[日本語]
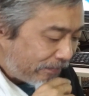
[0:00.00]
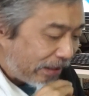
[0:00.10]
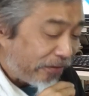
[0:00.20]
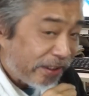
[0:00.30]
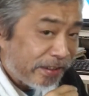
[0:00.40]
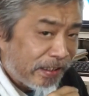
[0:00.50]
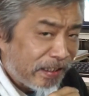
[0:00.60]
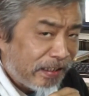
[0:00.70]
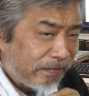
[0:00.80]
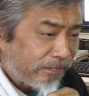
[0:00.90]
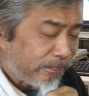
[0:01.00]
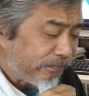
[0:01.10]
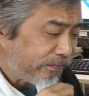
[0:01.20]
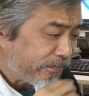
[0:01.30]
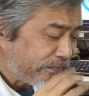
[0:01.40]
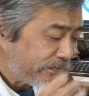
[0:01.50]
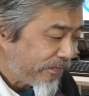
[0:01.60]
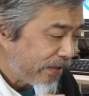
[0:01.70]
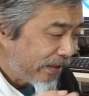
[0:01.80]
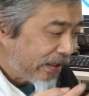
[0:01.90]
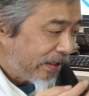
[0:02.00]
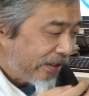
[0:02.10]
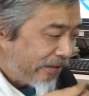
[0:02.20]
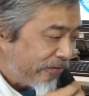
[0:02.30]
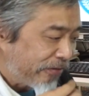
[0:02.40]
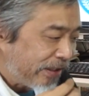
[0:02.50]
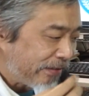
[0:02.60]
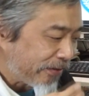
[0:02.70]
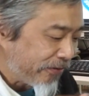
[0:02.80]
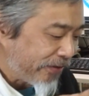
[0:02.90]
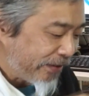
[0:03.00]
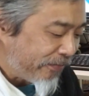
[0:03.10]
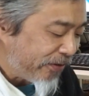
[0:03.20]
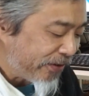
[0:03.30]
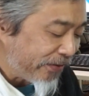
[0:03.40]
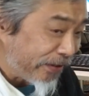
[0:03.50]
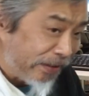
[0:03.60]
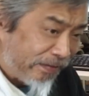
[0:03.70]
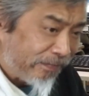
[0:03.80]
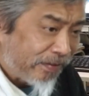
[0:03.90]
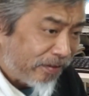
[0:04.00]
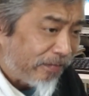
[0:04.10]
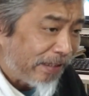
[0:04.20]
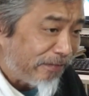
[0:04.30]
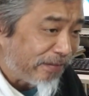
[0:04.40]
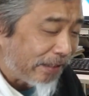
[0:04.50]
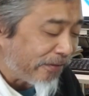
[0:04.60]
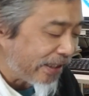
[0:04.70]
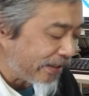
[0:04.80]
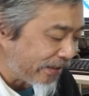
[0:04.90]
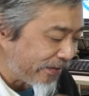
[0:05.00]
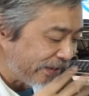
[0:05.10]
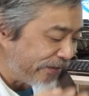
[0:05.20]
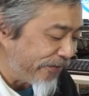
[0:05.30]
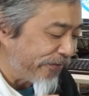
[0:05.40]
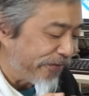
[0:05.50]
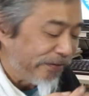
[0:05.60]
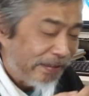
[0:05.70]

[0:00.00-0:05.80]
まあ親父から「うちにはそういやもう一人お前は双子だった」っていう